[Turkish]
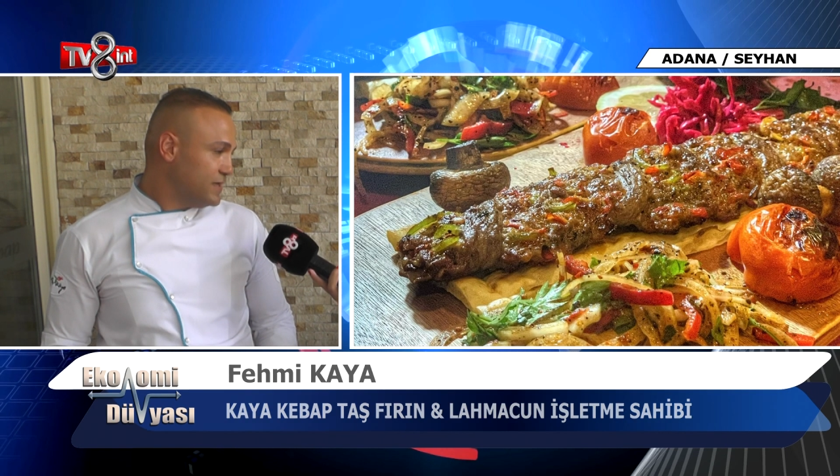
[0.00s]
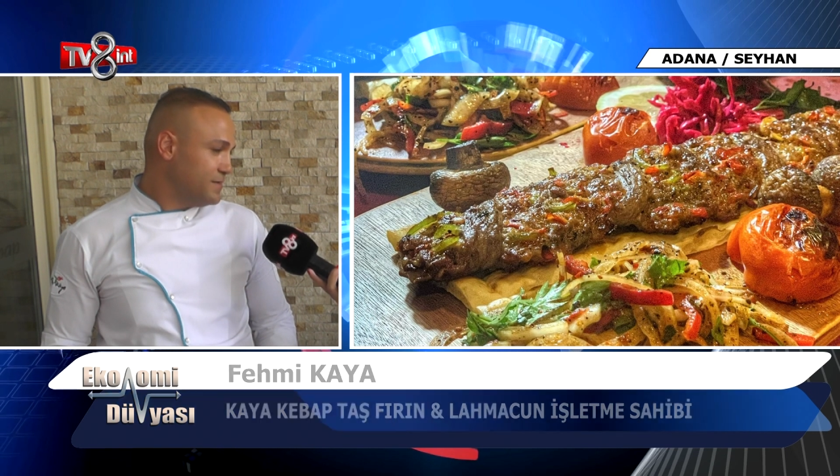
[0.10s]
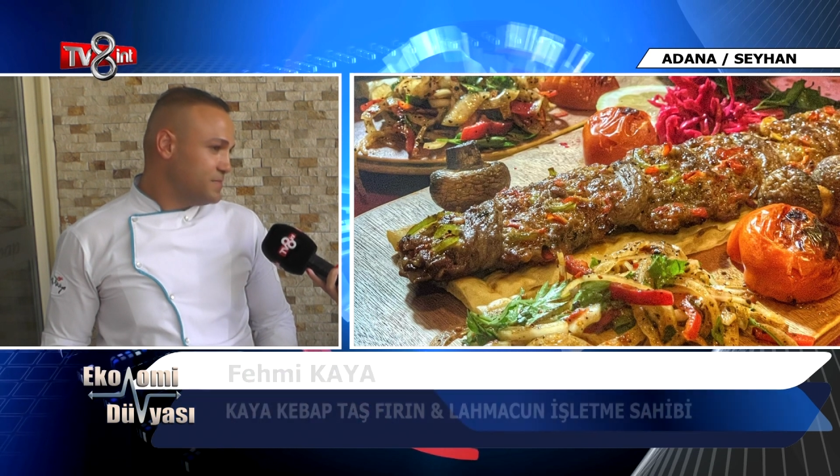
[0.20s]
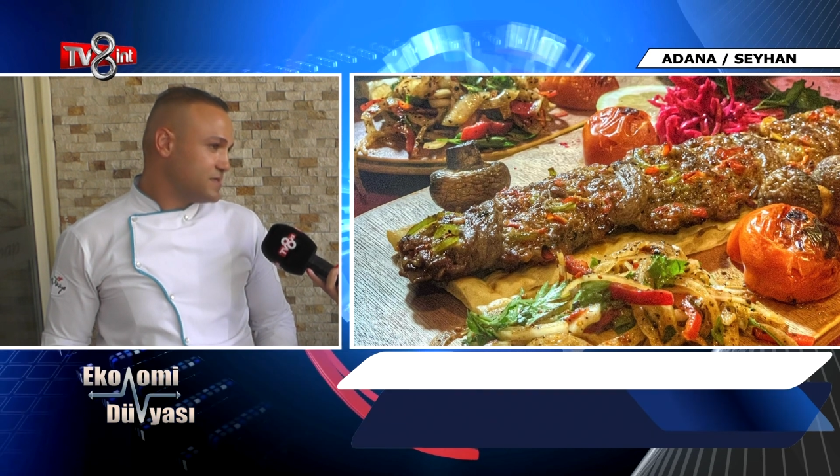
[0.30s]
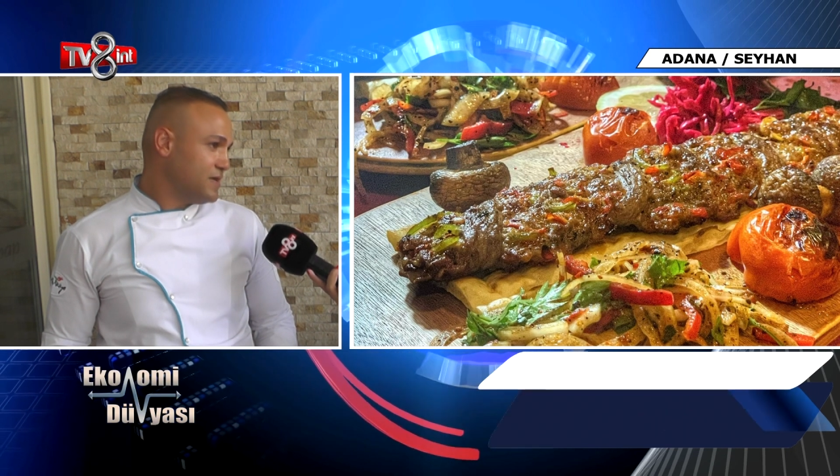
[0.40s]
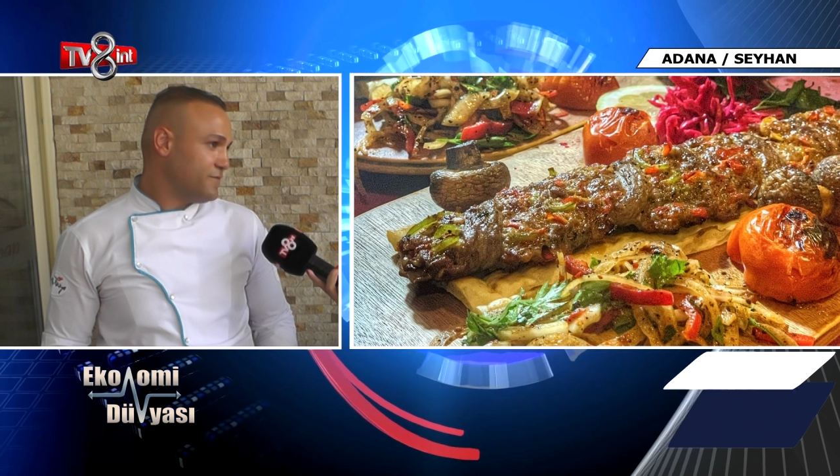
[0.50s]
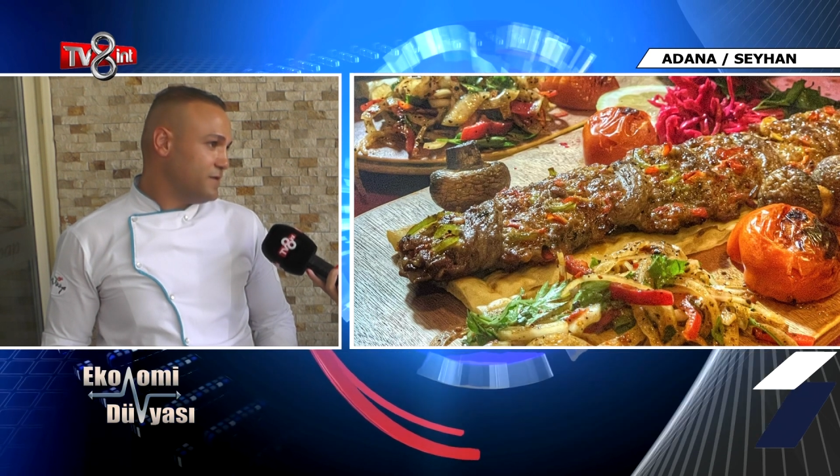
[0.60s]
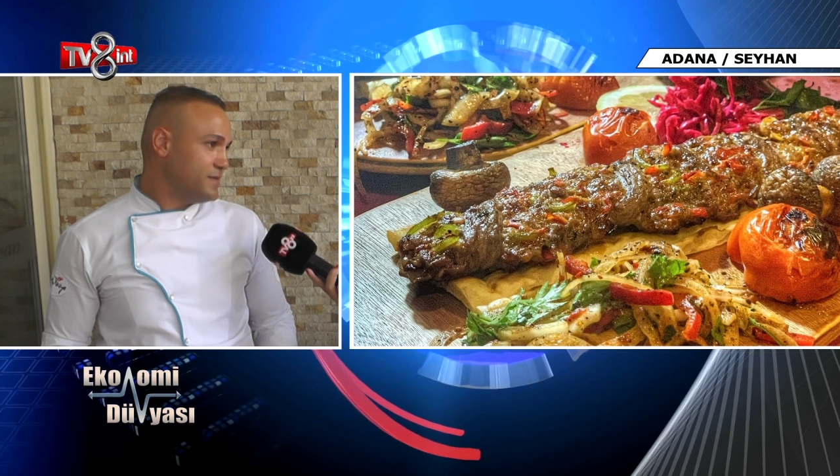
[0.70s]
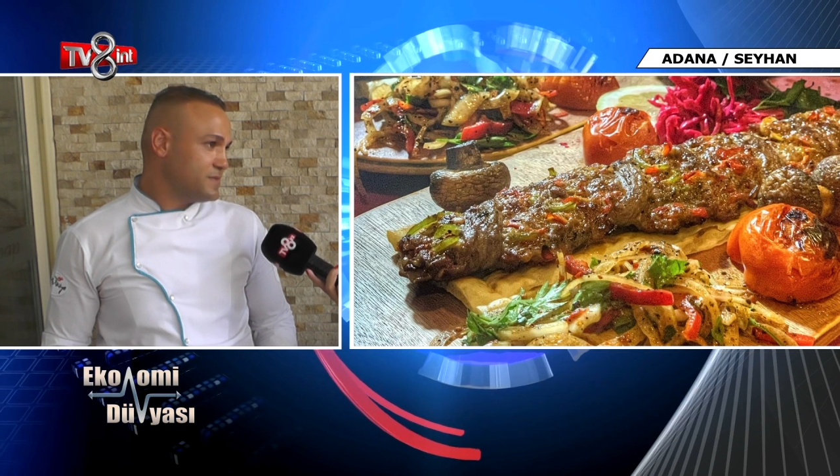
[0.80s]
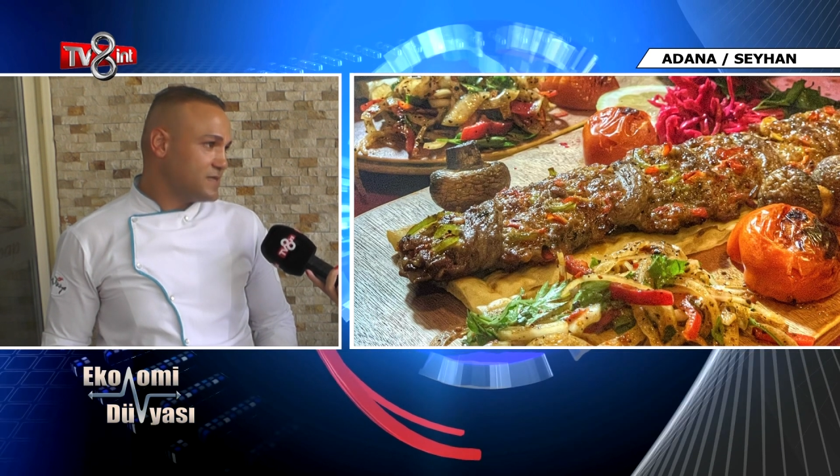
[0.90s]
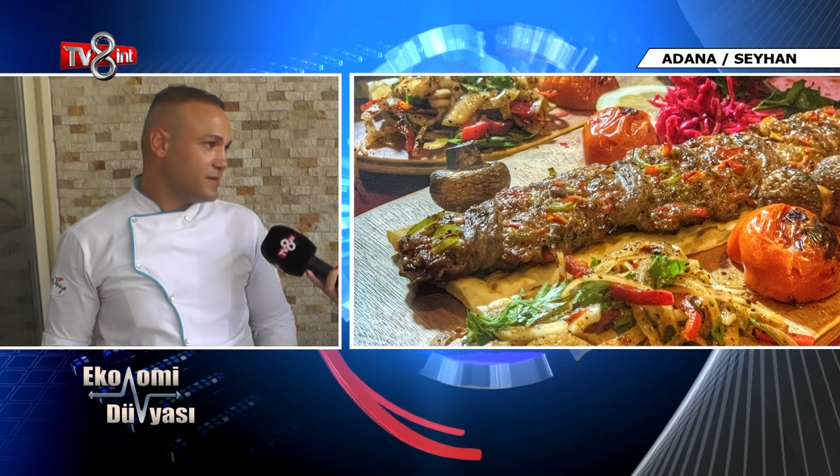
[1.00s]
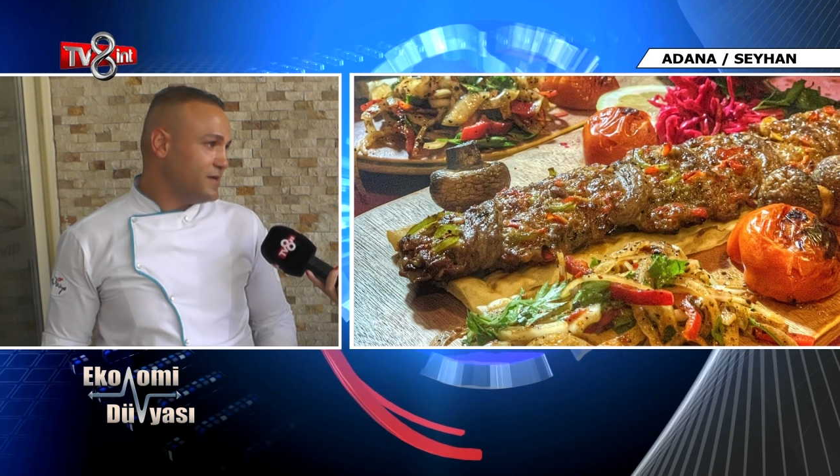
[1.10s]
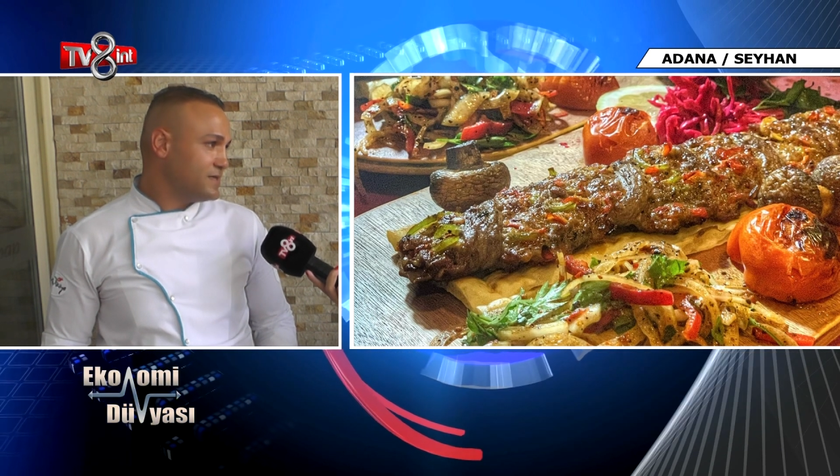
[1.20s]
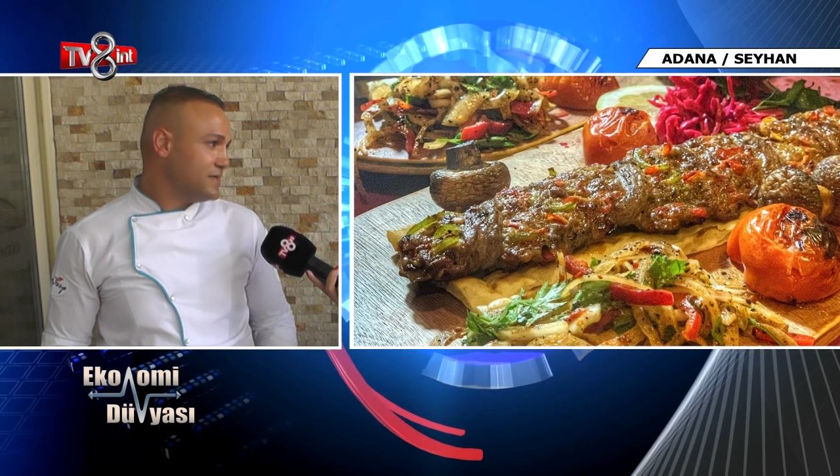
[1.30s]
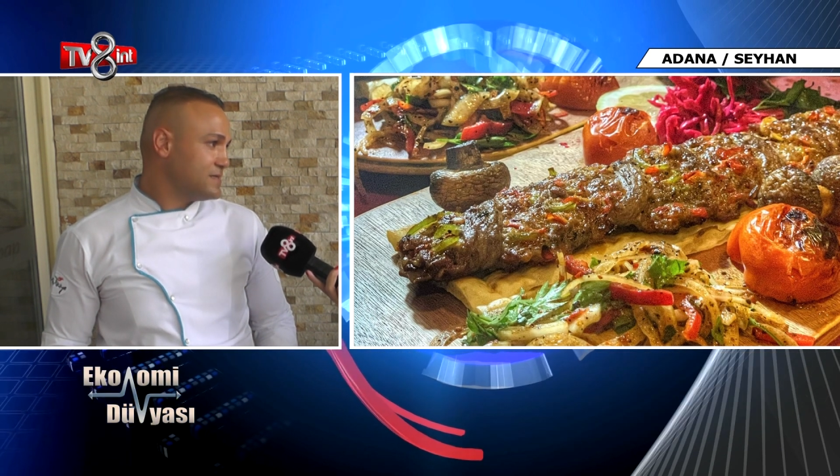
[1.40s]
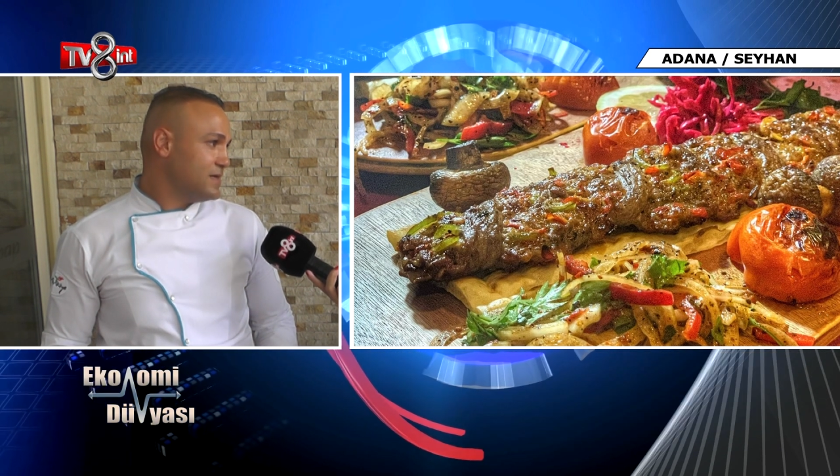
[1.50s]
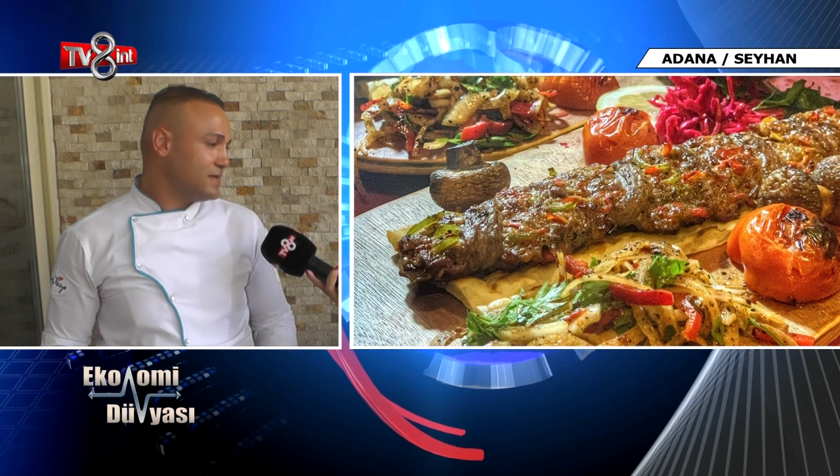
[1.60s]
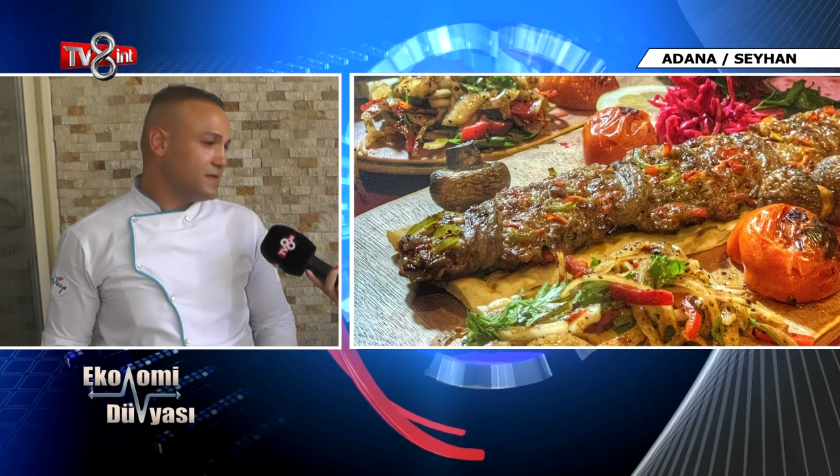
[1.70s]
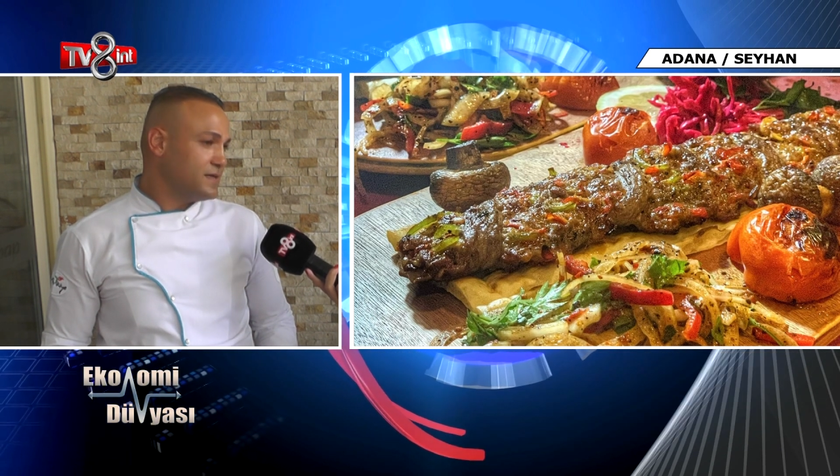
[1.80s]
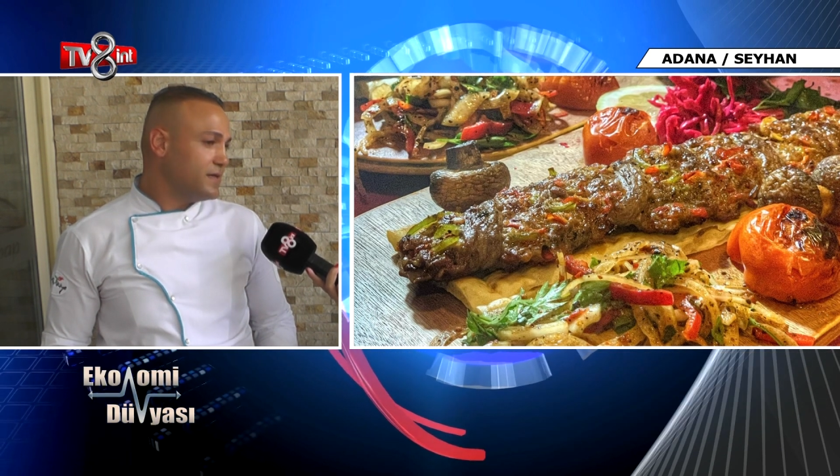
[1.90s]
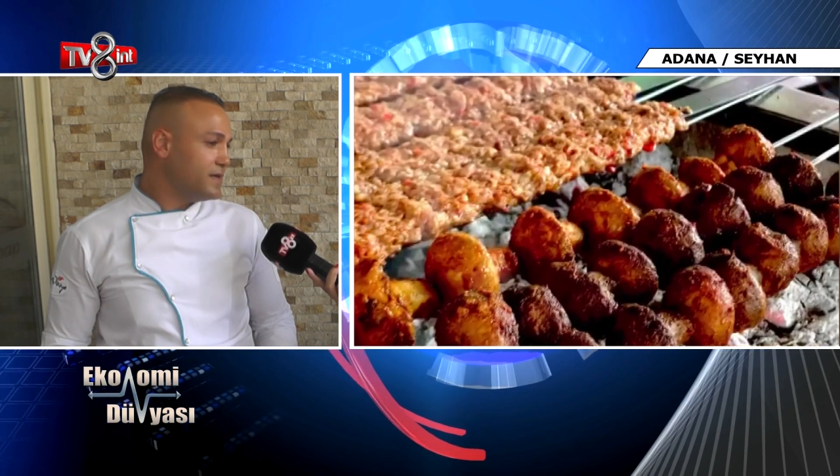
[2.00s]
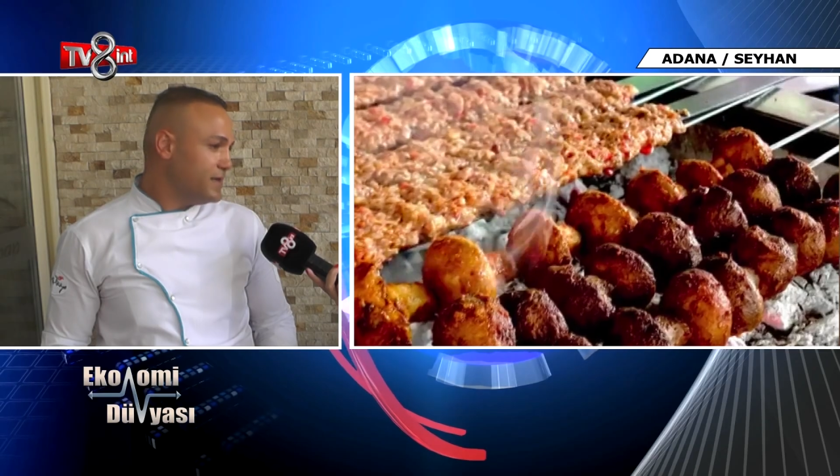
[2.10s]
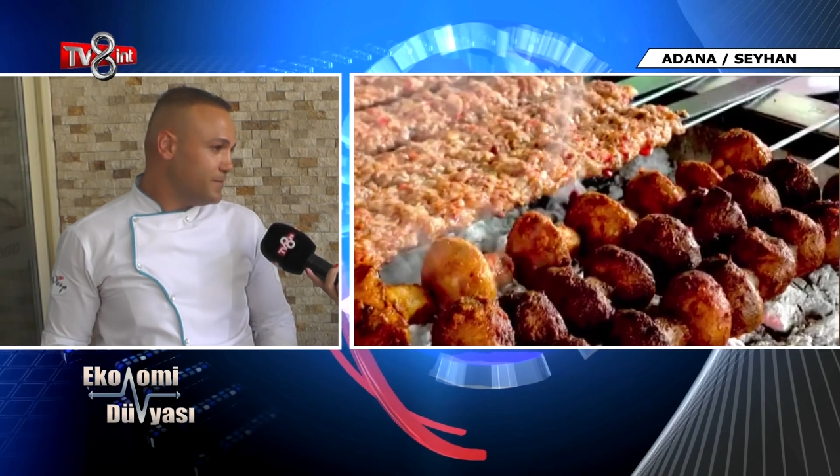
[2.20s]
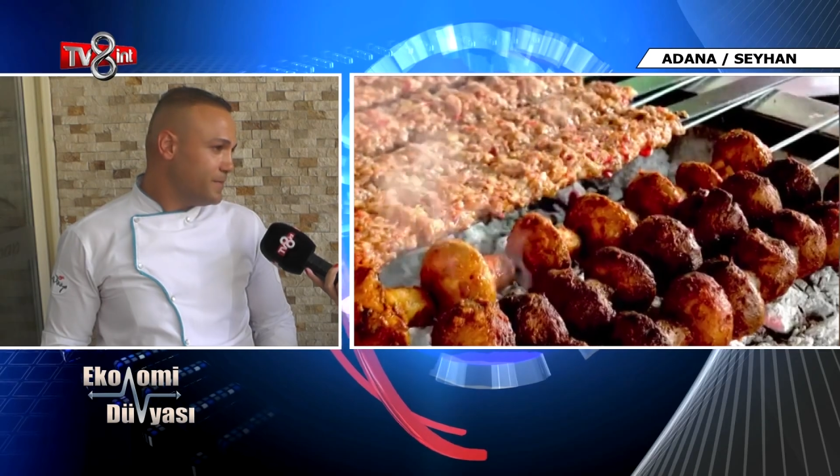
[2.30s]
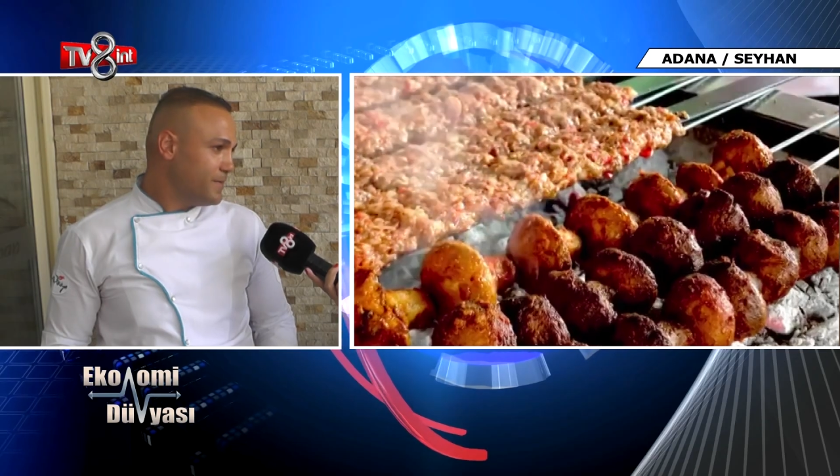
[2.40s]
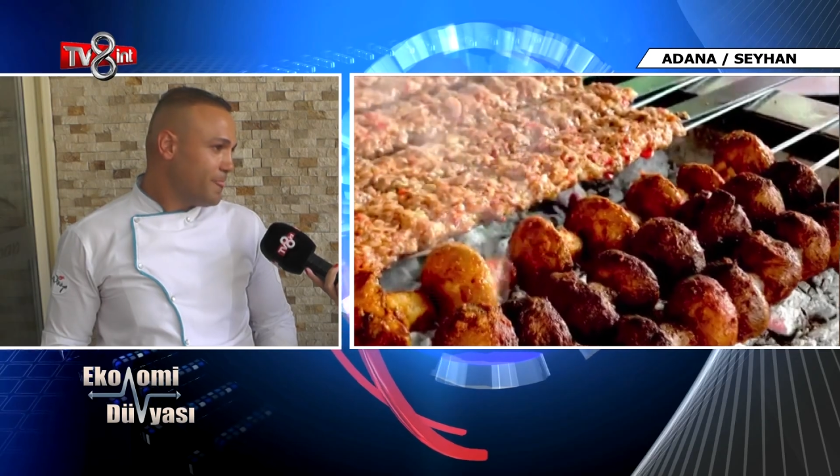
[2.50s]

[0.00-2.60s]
Gelen misafirlerimiz sabah erken saatlerinde gelip